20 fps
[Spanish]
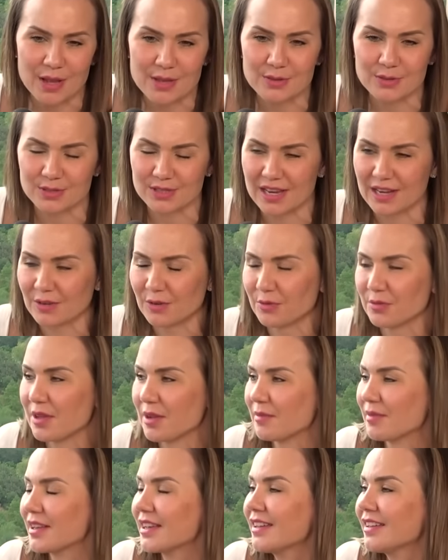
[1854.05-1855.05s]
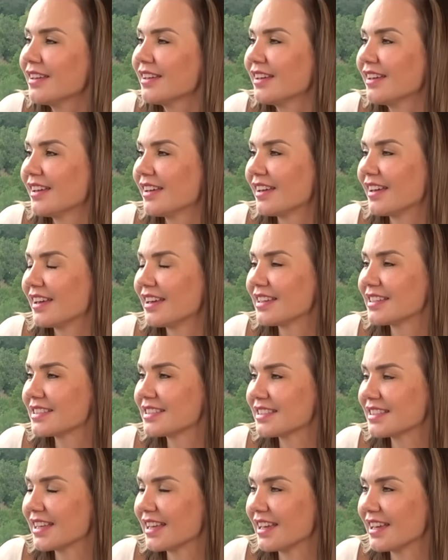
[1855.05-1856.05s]
años ya en noviembre.
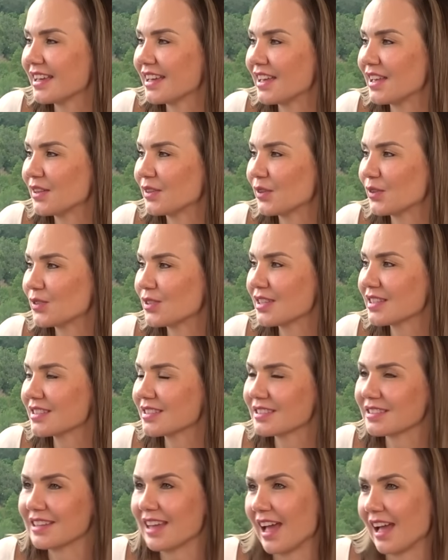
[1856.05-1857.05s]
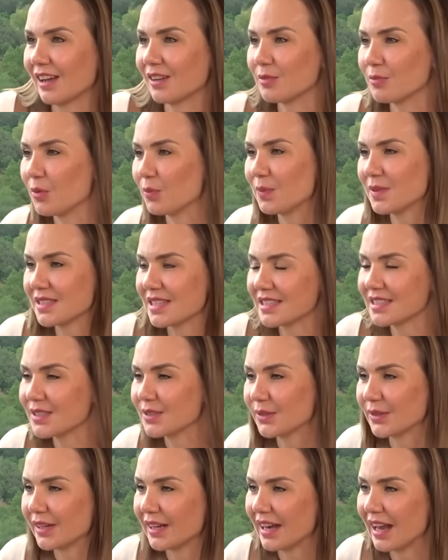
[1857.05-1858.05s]
este, entonces ya como
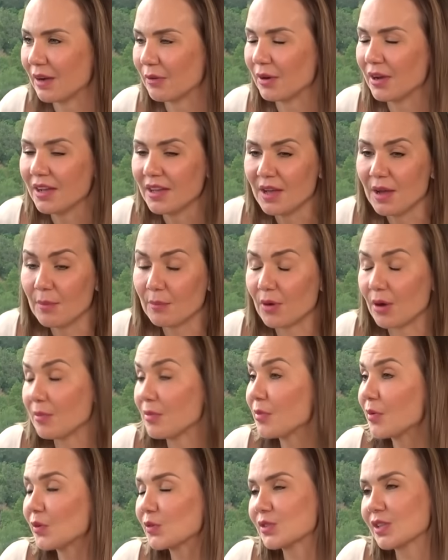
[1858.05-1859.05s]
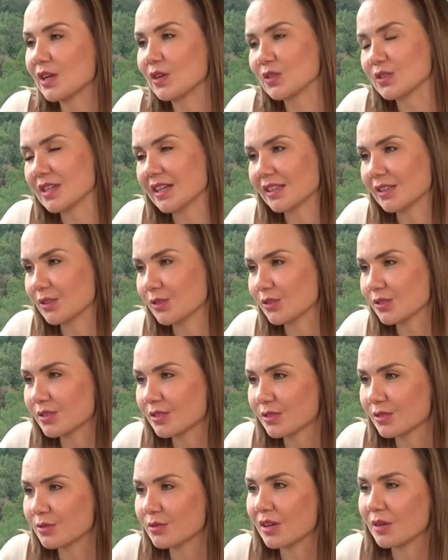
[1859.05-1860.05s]
pececito en el agua. Pero a mí me gustan los retos.
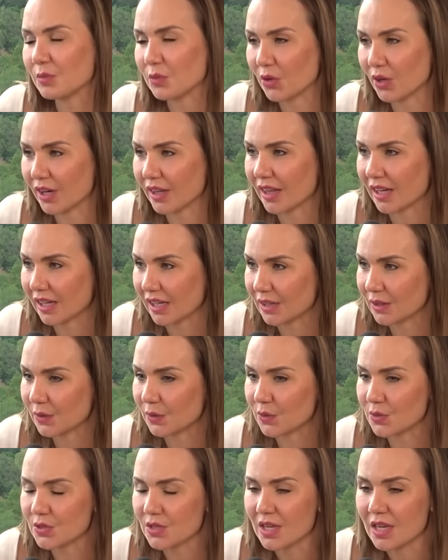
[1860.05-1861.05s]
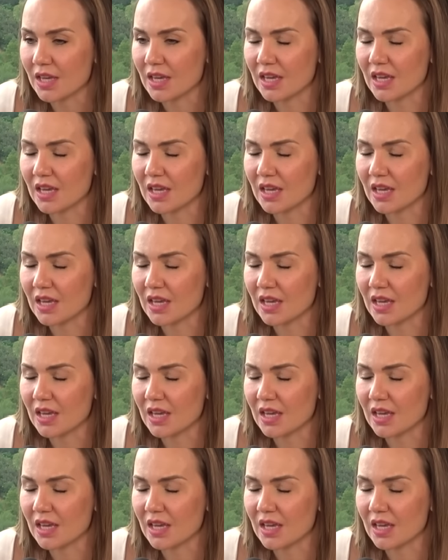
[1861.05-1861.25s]
Soy una mujer de retos.